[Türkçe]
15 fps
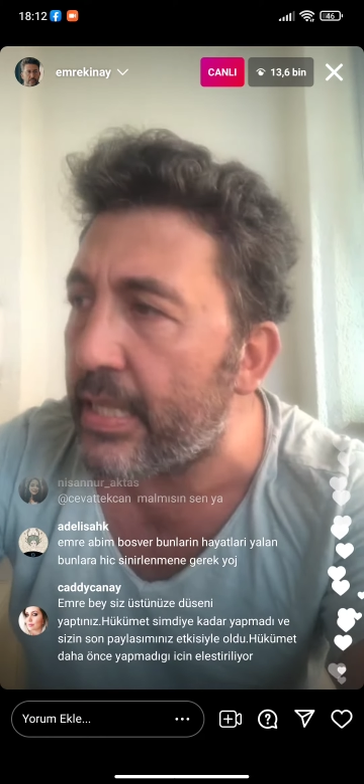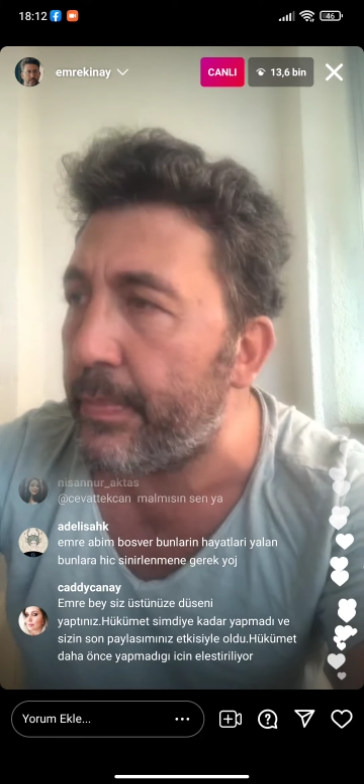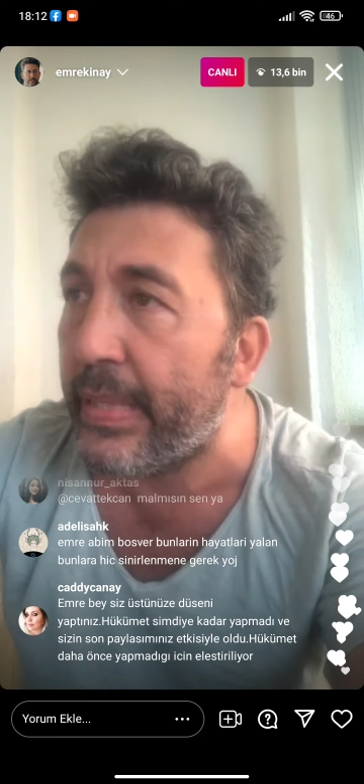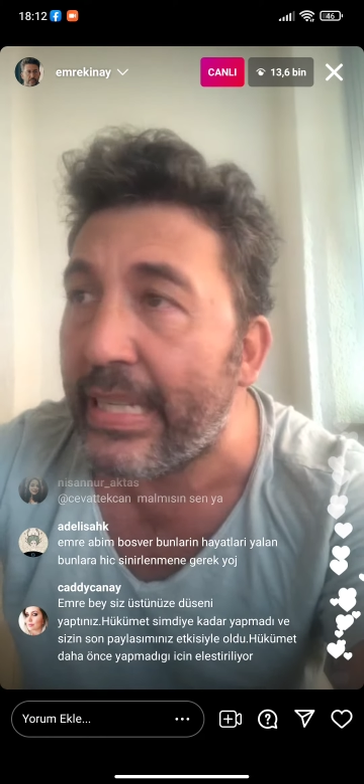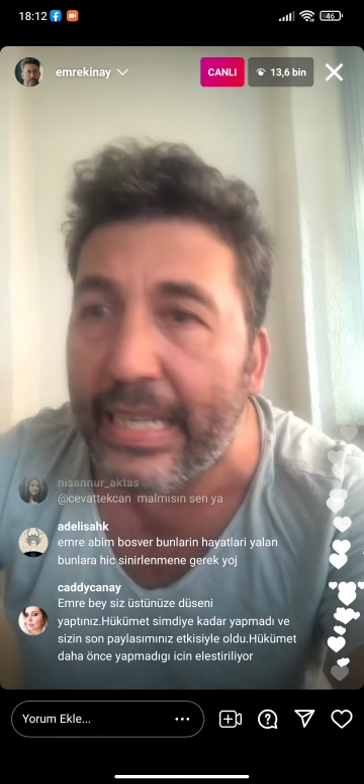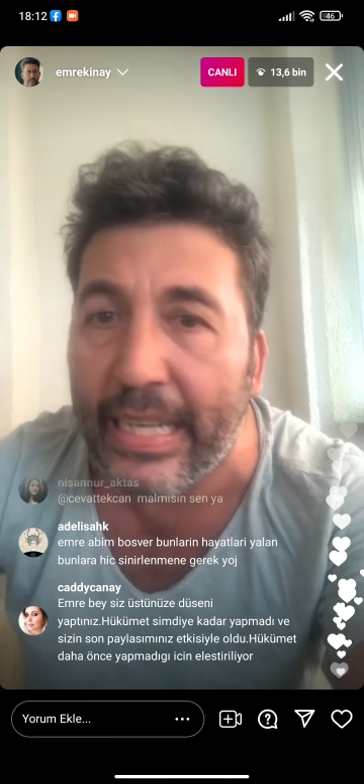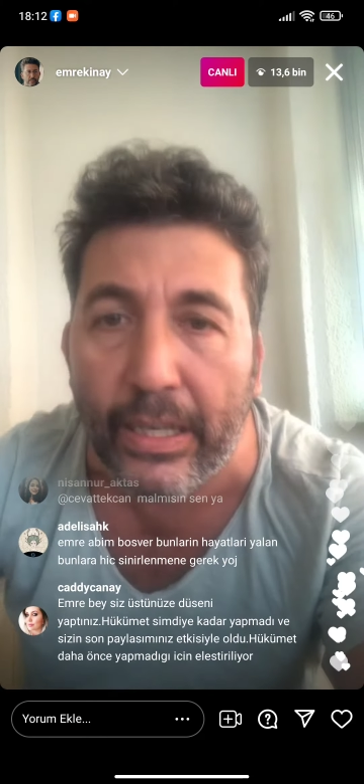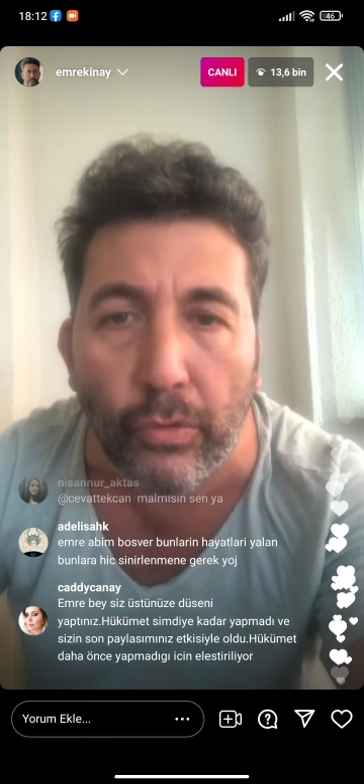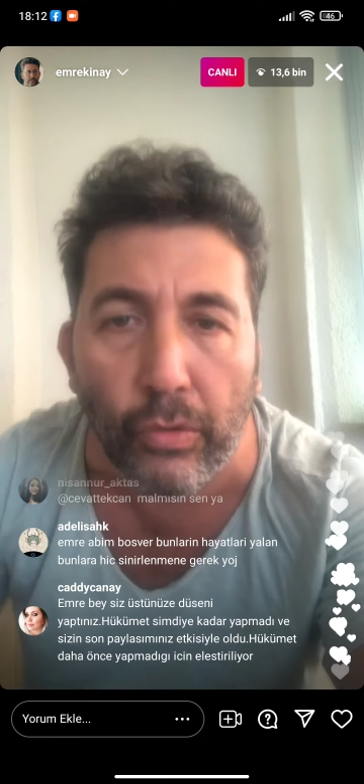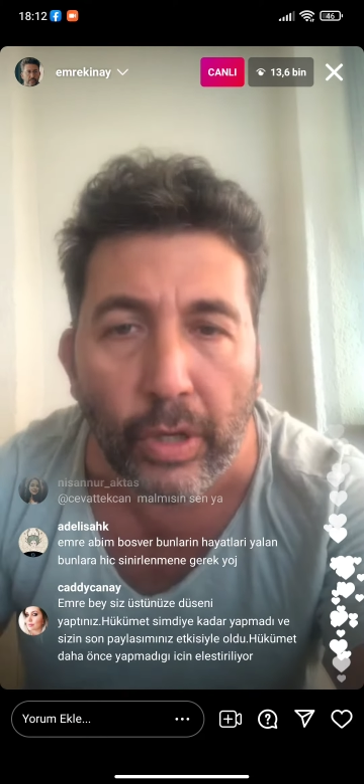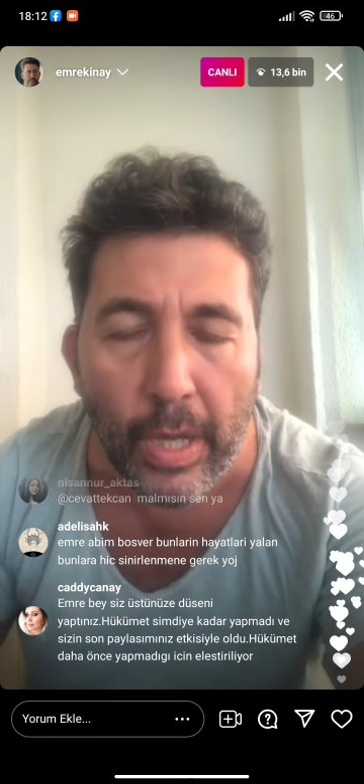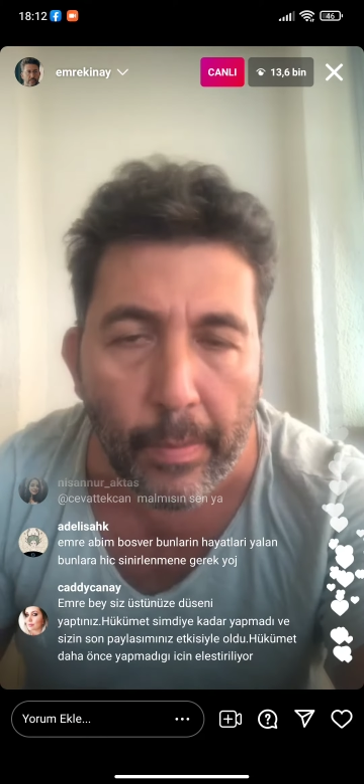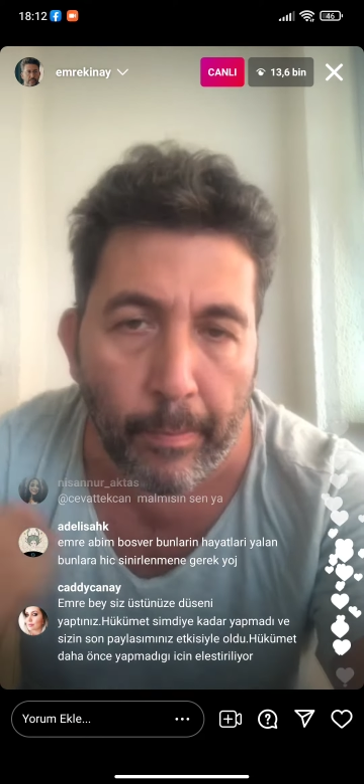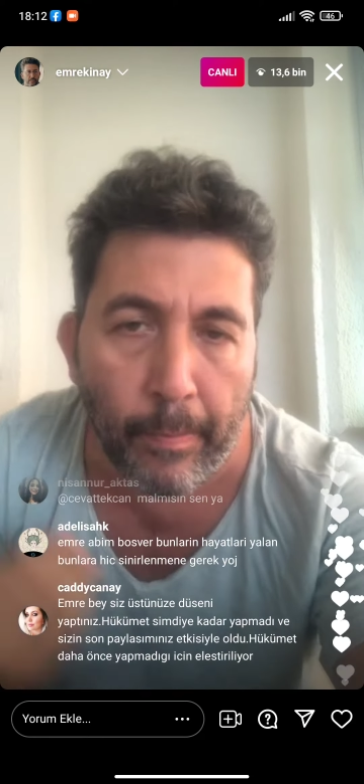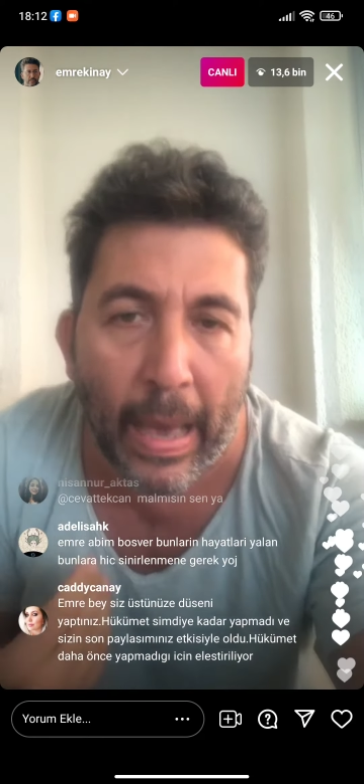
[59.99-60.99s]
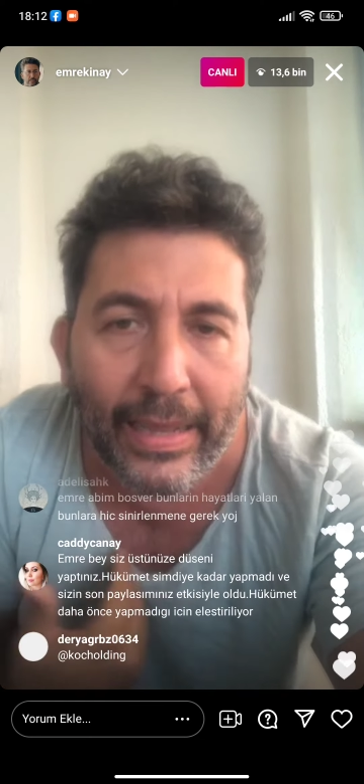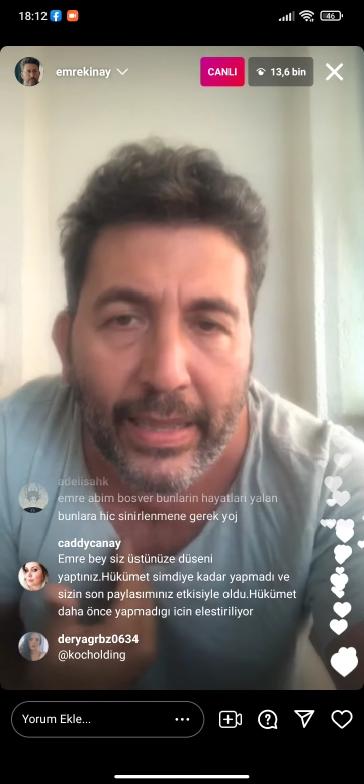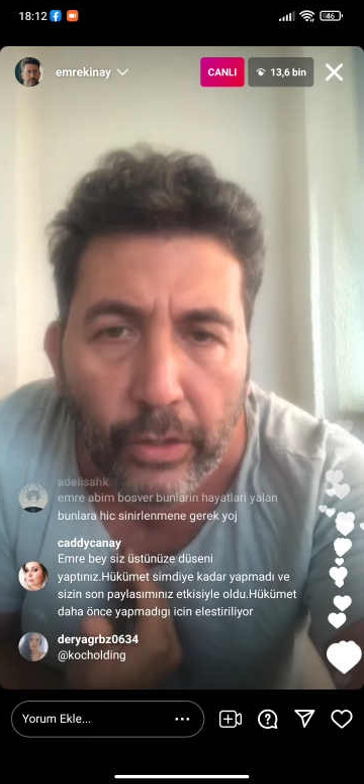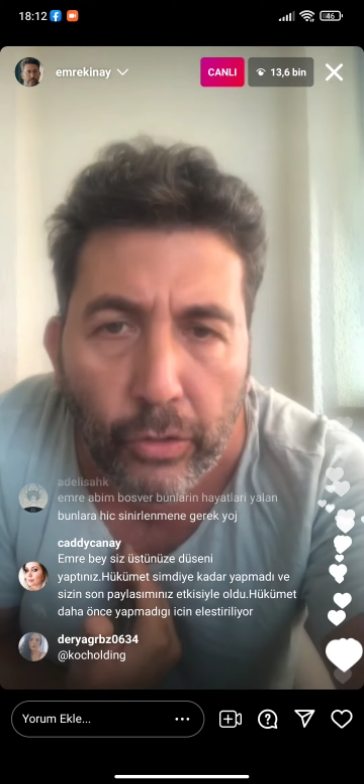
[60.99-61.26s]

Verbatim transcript: Birileri ben de